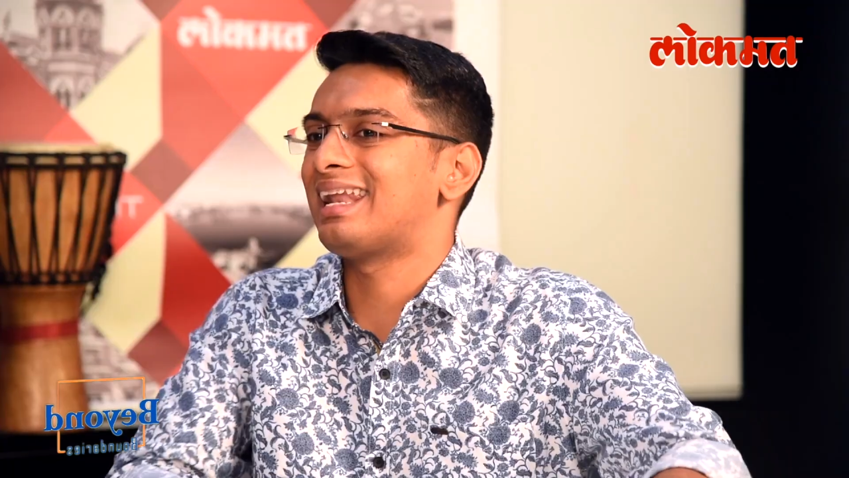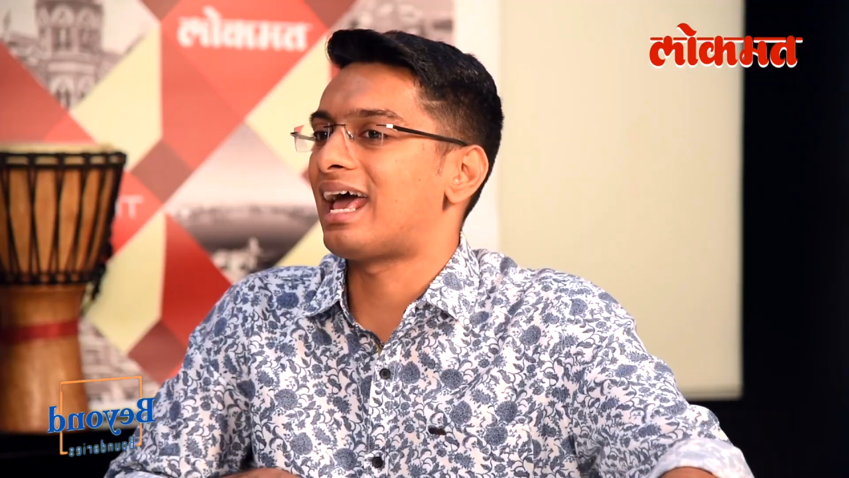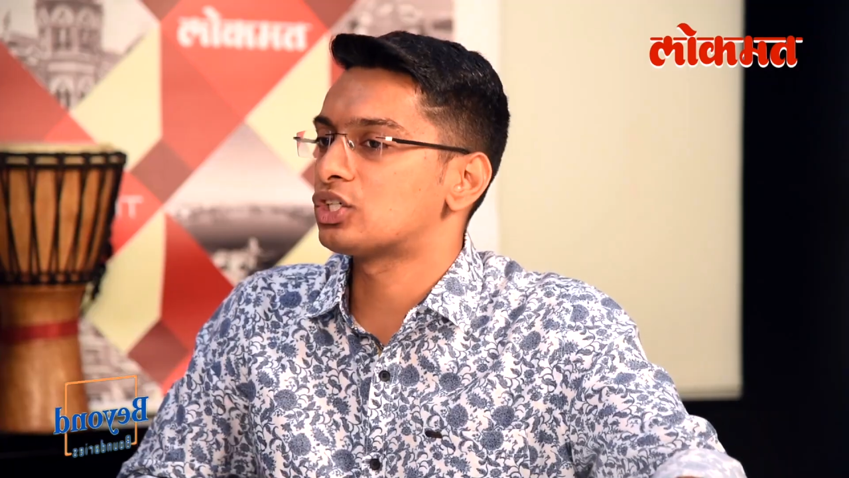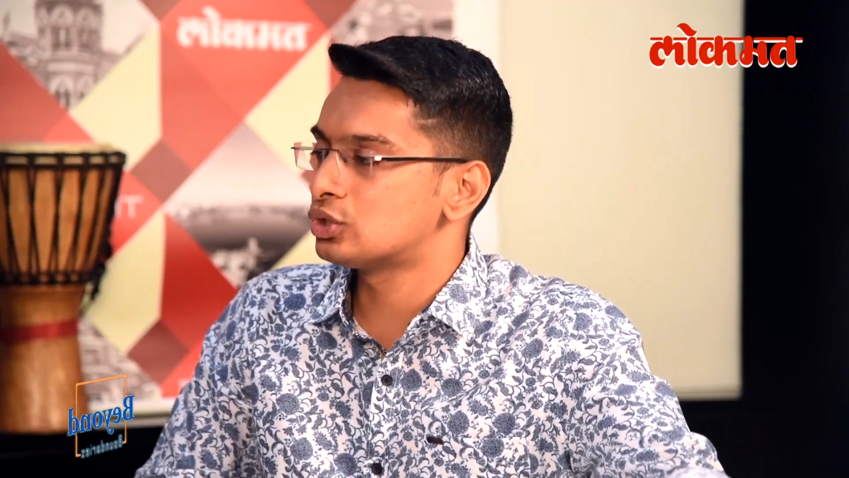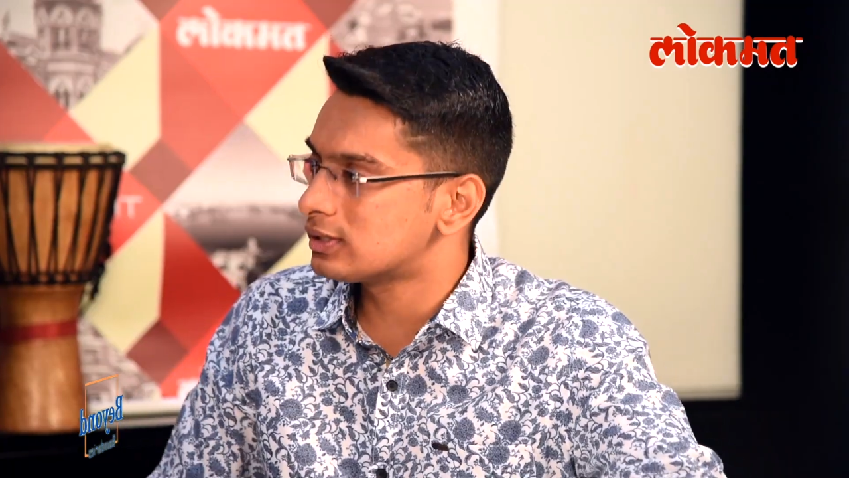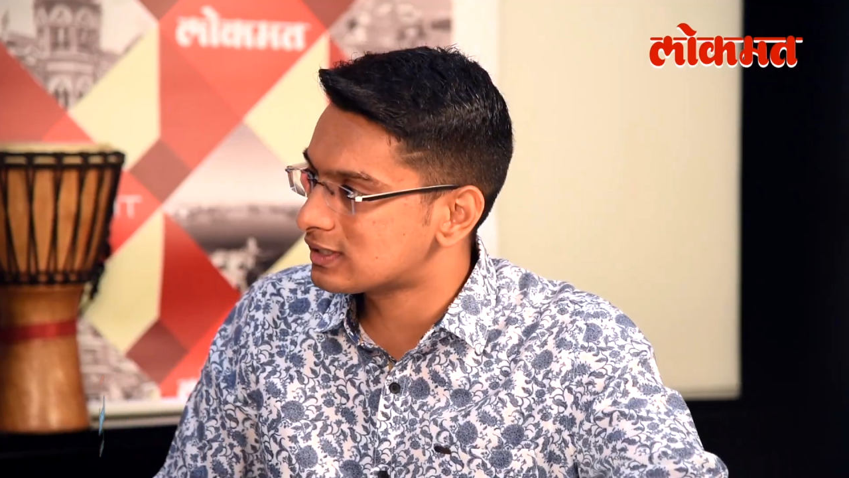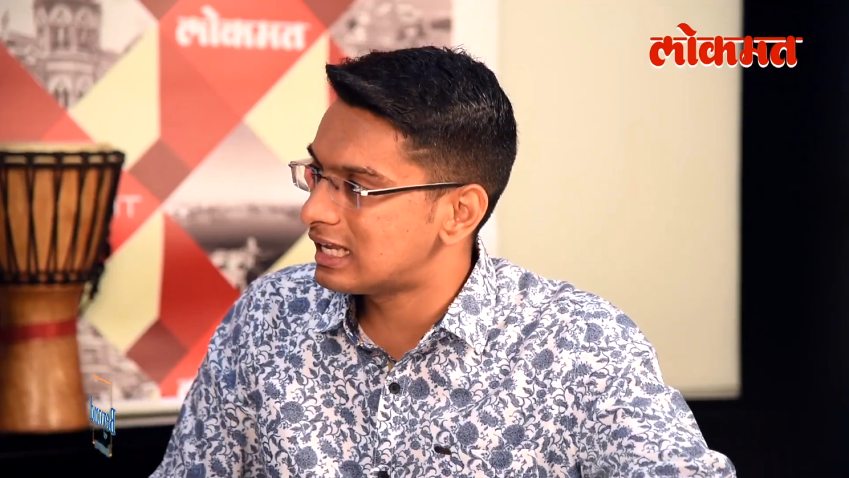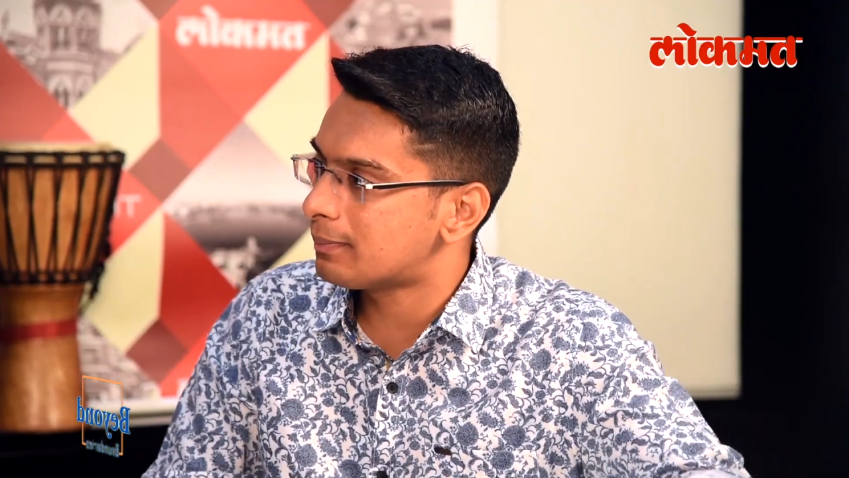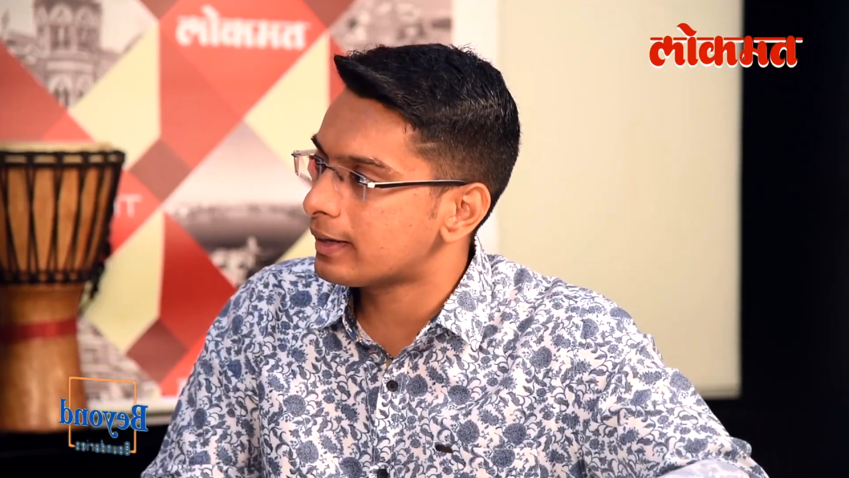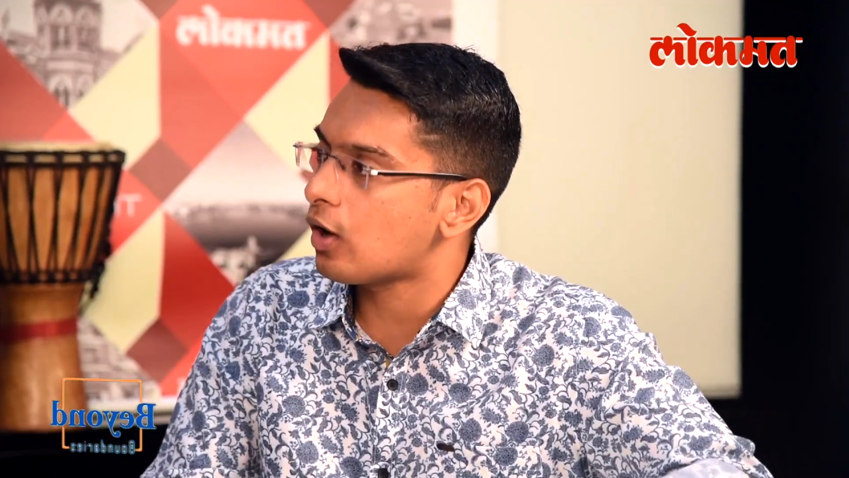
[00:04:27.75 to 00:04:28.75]
नेशनल
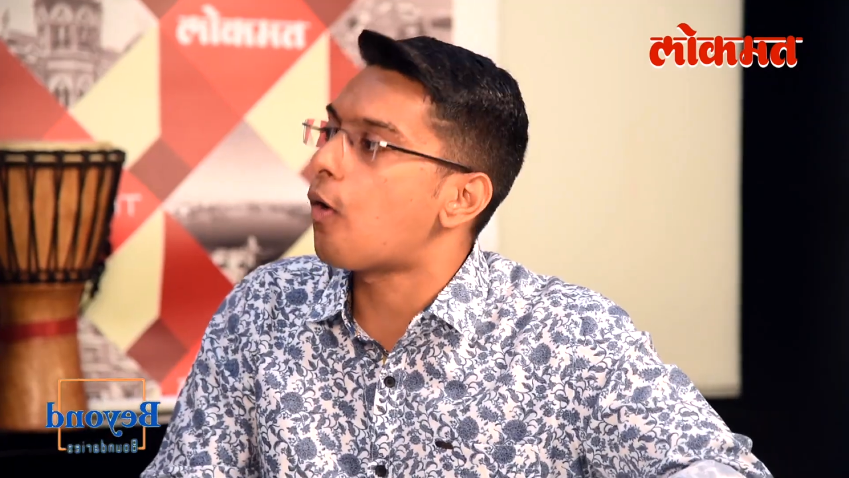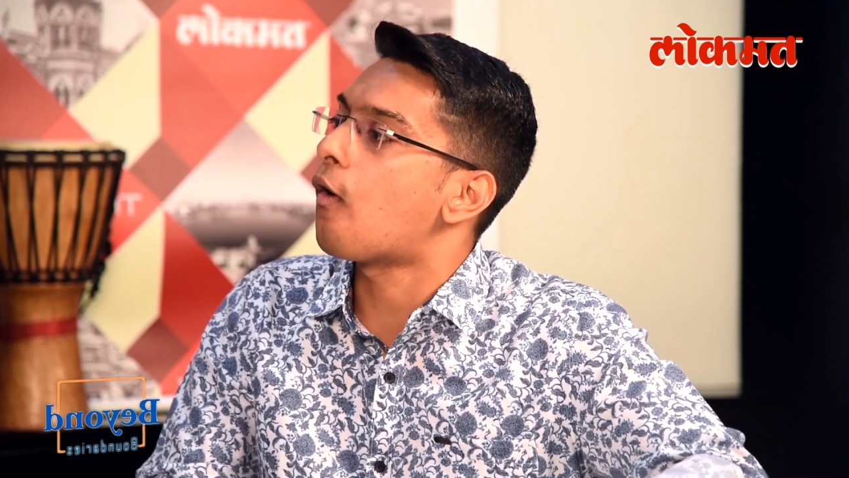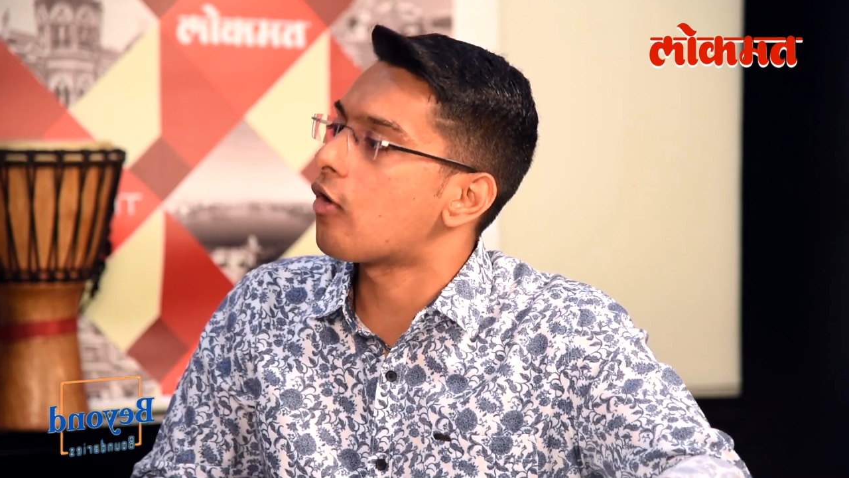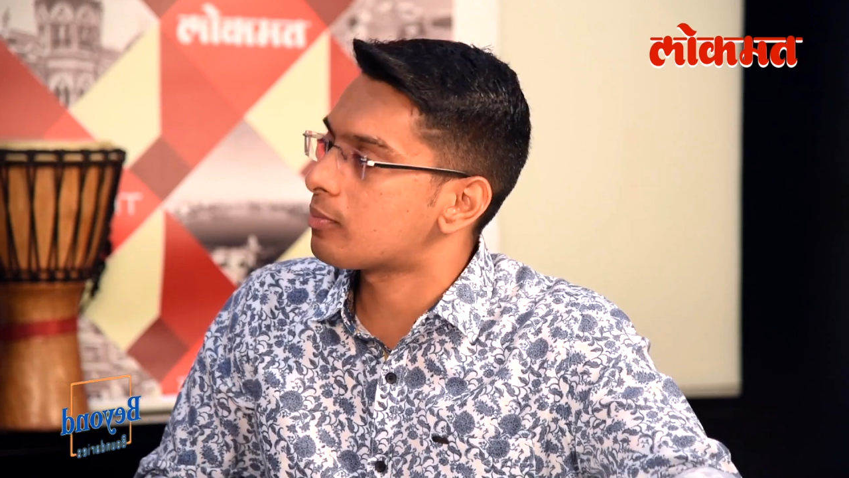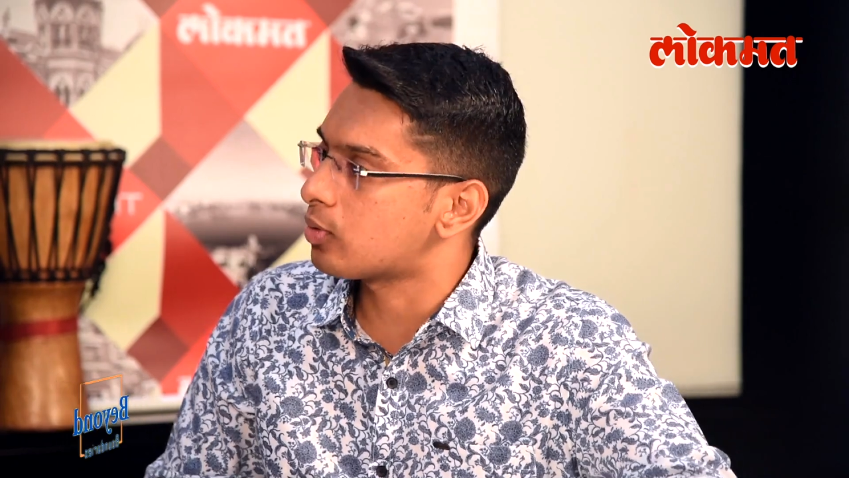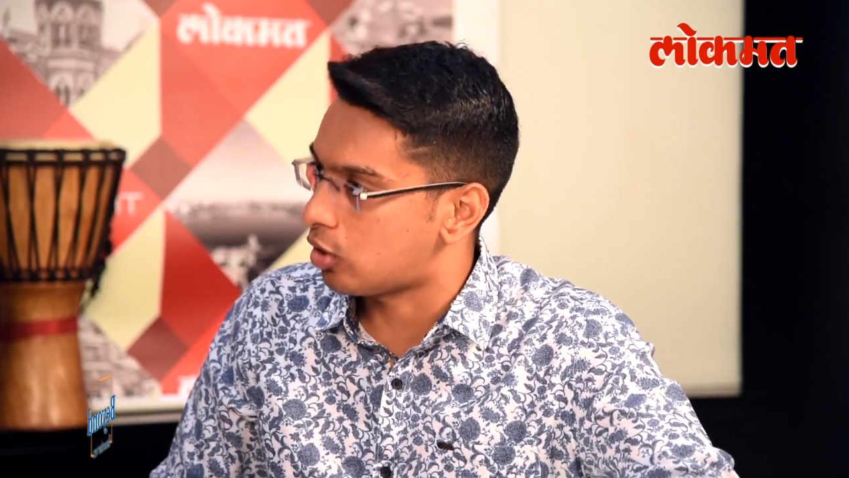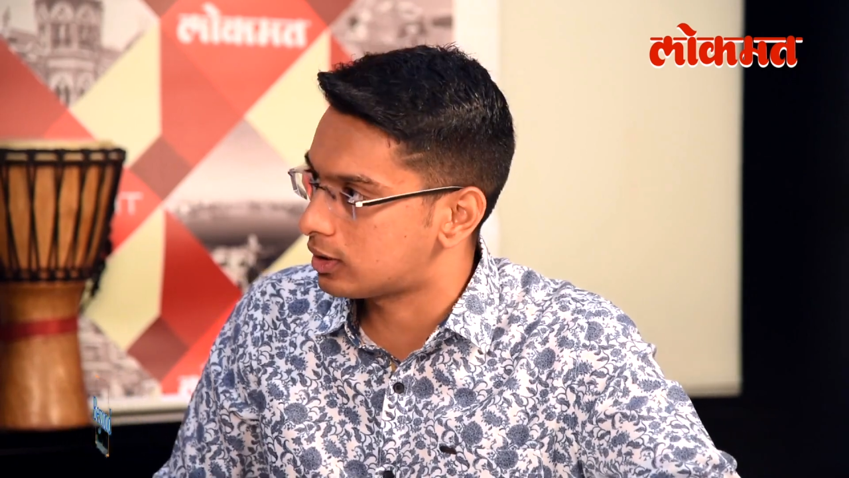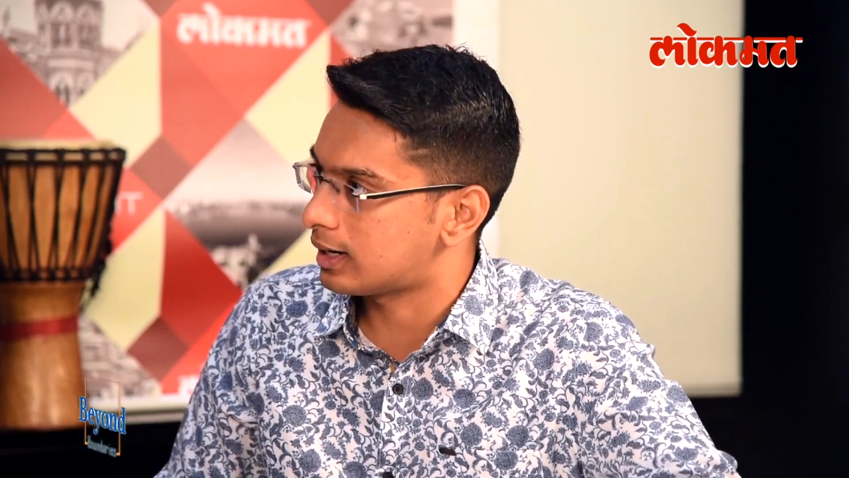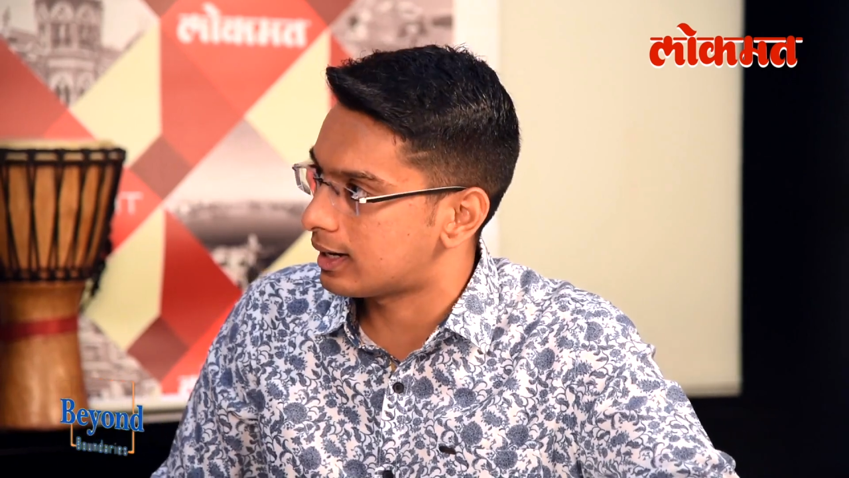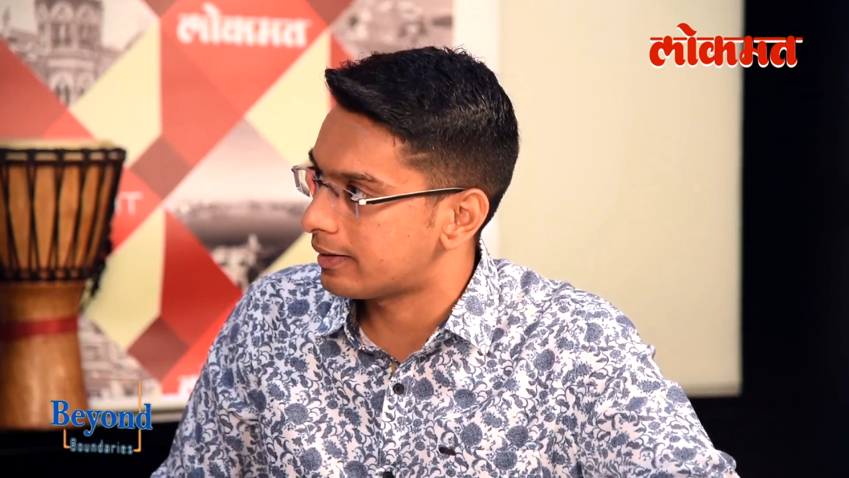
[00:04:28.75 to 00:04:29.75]
स्केल पे और
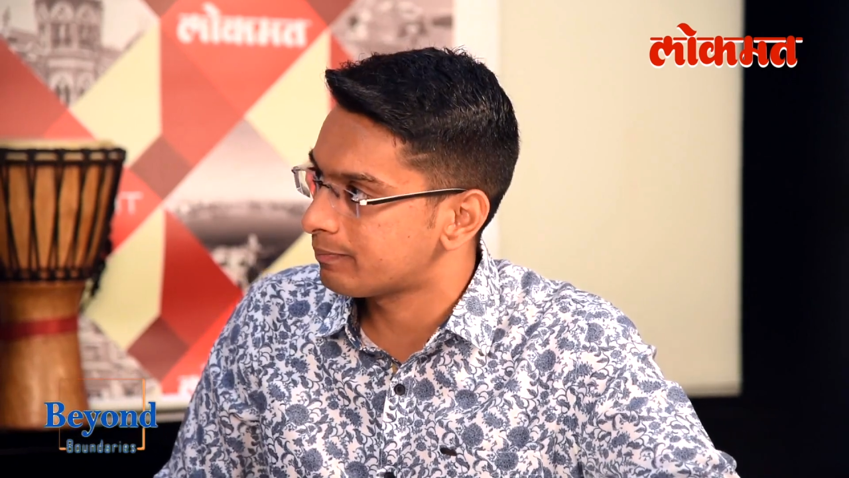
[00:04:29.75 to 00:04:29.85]
ब्रॉड करना